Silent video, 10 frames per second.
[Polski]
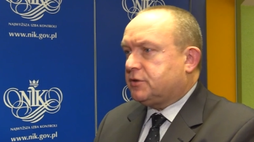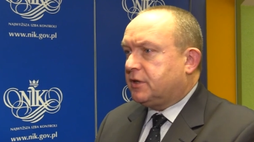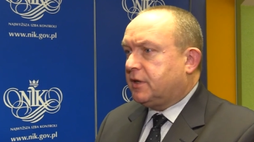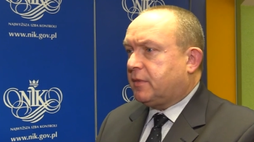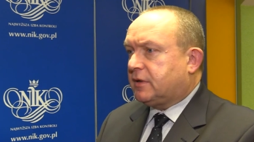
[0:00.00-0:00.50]

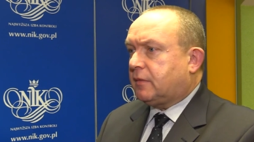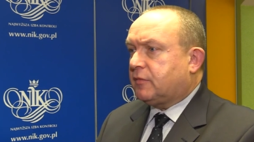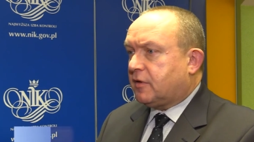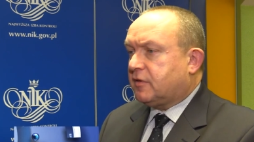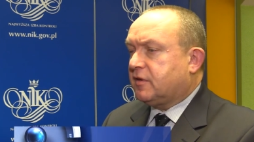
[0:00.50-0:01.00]
Jeżeli nie ma tam
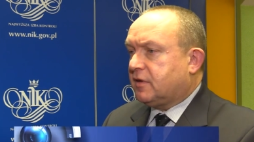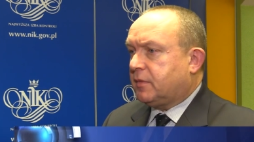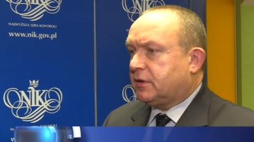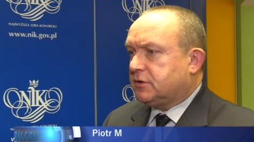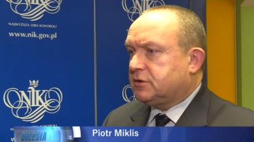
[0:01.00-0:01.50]

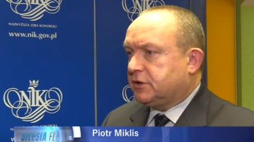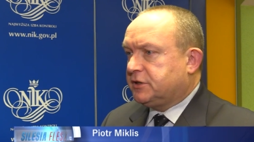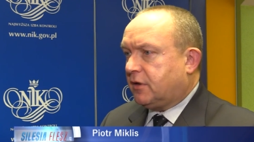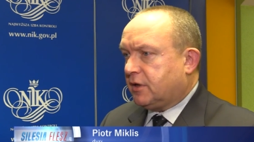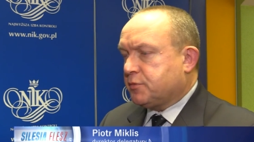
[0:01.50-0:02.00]
systematycznych
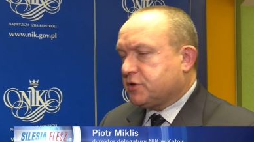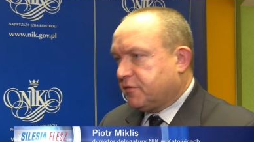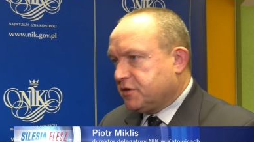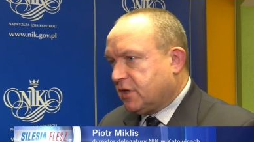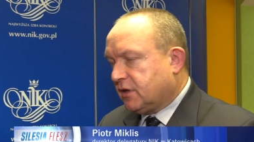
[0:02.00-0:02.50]
działań
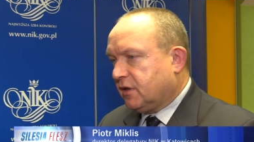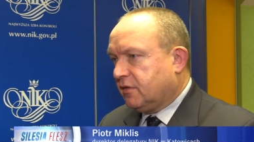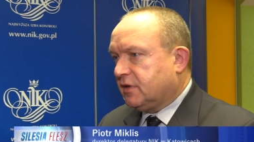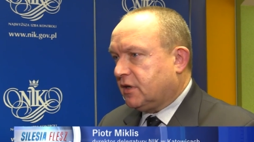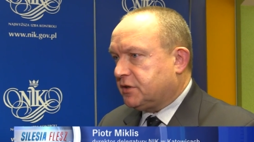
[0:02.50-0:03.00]
przewidzianych i
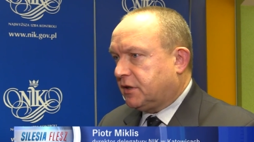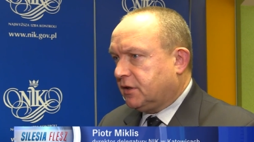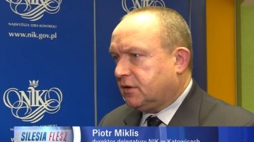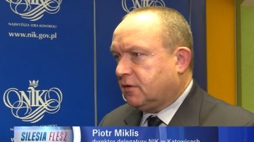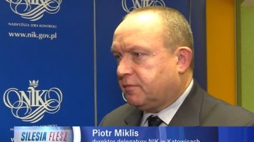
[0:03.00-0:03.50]

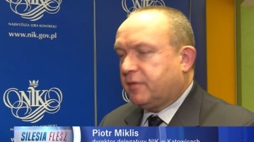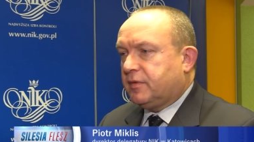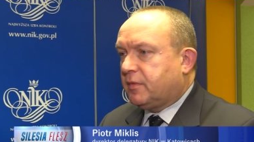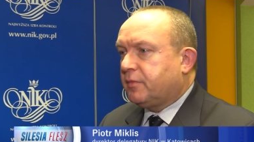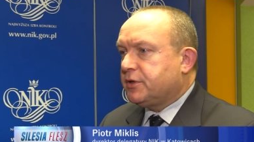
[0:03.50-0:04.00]
wdrażanych, to w
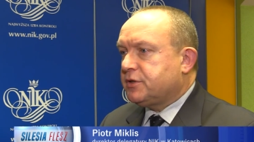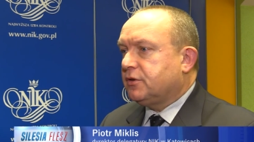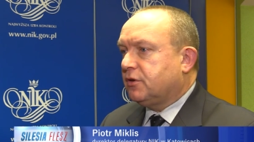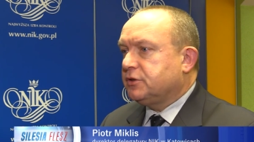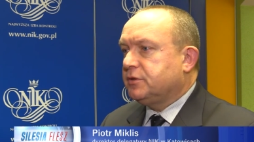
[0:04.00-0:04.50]
pewnym momencie
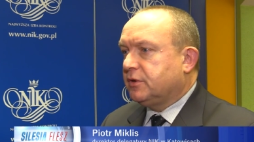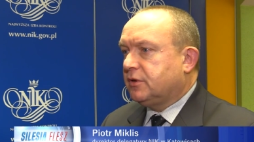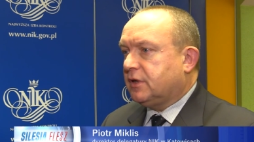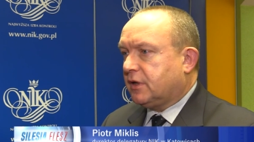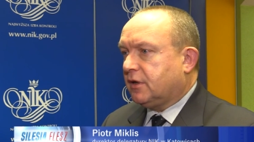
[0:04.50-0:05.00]
dochodzimy do
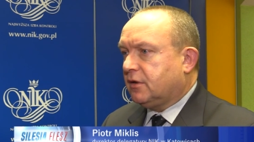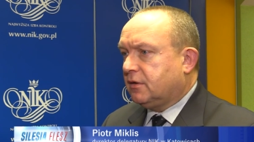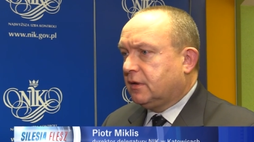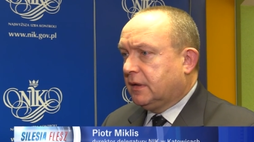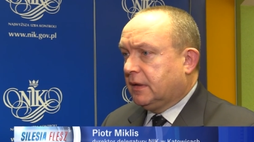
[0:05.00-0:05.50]
takiego
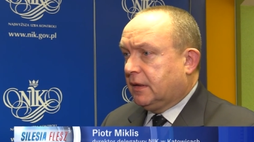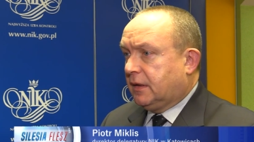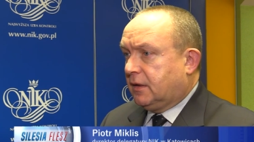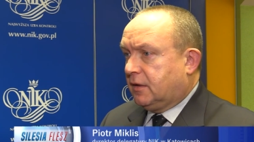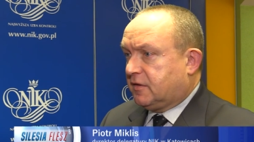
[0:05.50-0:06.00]

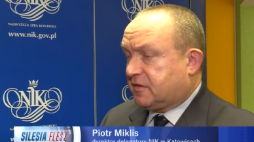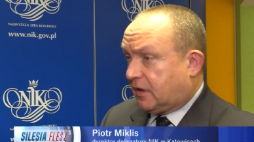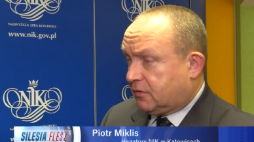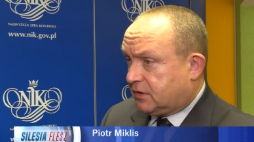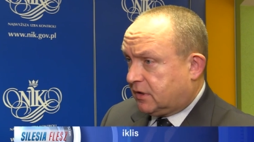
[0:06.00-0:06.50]

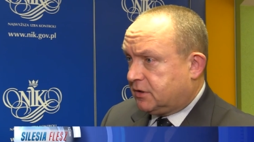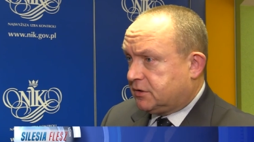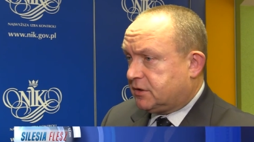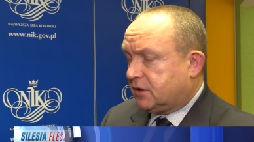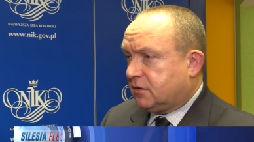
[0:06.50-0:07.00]
stanu
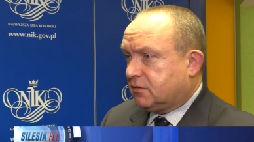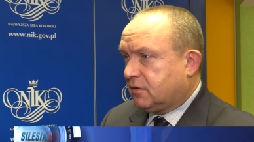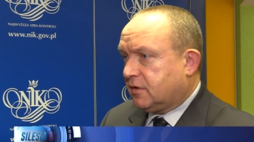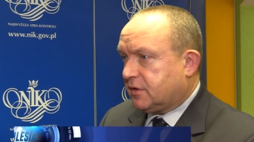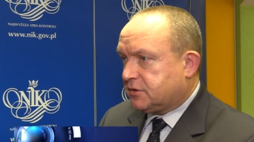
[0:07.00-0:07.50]
technicznego,
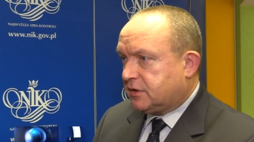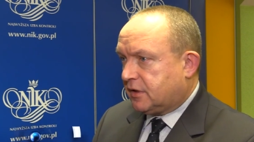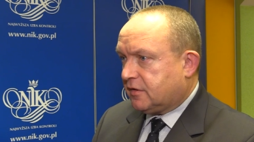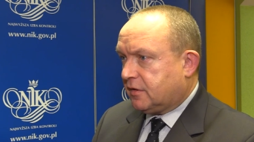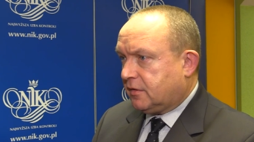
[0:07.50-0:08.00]
który
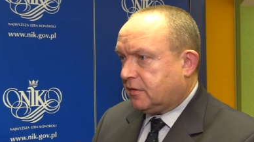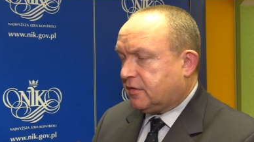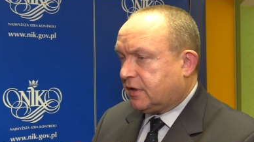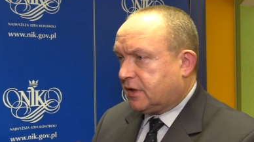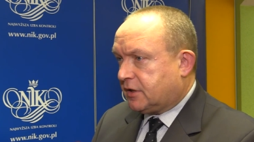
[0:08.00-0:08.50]
zaczyna
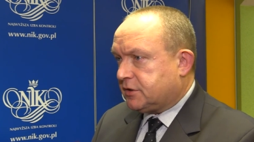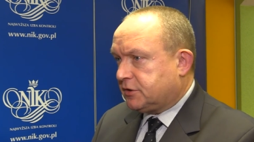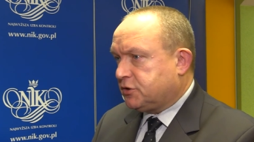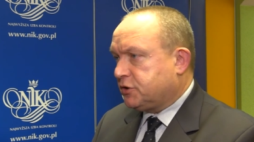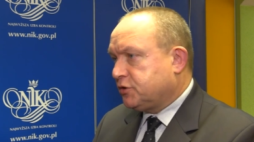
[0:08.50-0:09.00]

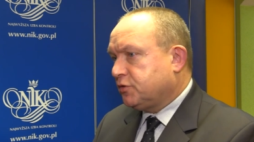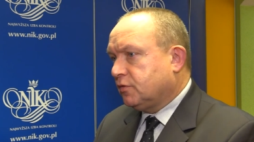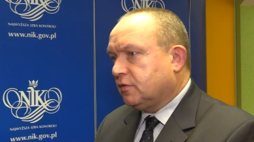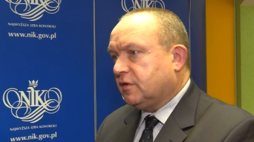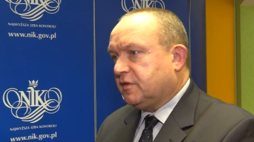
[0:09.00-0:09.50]
zagrażać
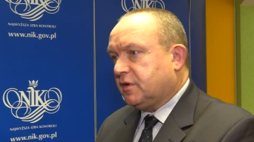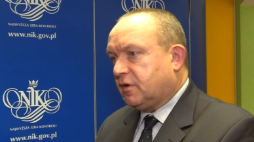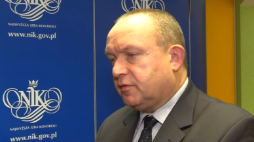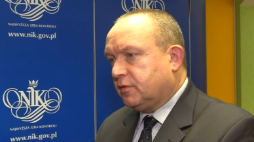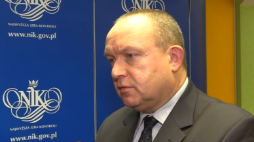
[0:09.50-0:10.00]
życiu,
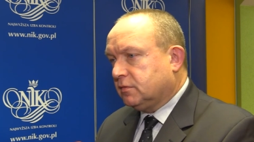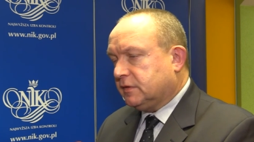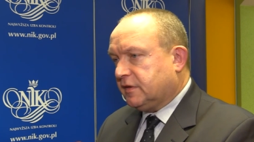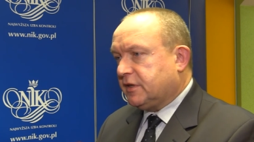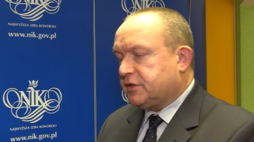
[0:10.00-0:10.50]
zdrowiu,
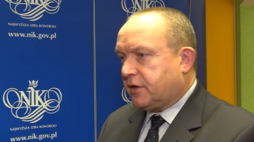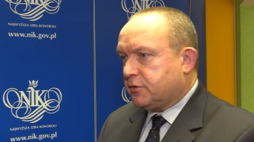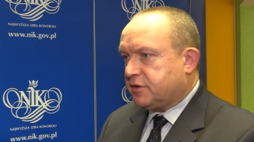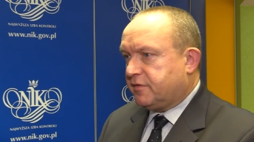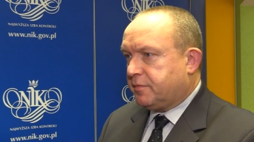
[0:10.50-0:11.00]
zdarzają
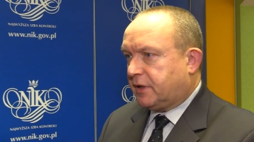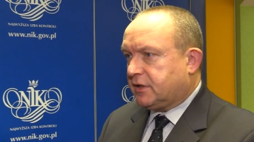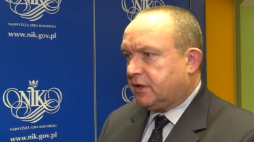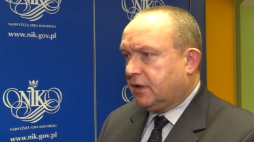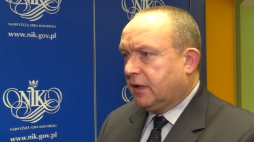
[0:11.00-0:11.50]
się
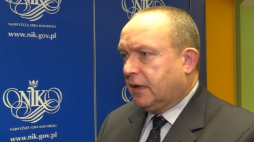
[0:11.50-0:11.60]
wypadki.